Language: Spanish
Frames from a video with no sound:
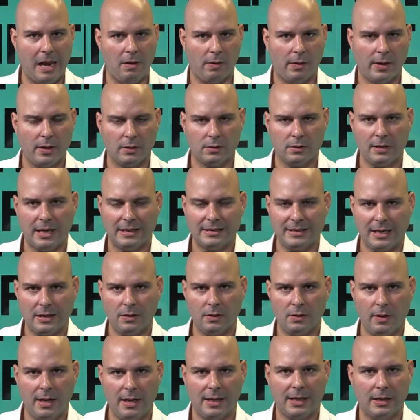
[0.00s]
algo que yo estoy
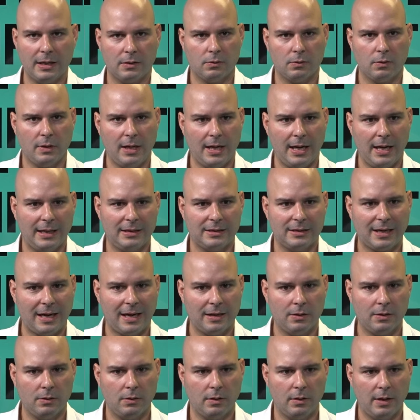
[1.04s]
haciendo es que estoy
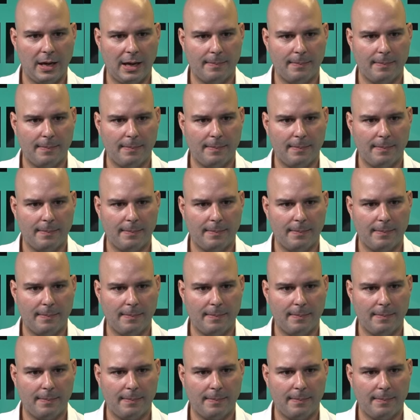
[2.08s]
entrando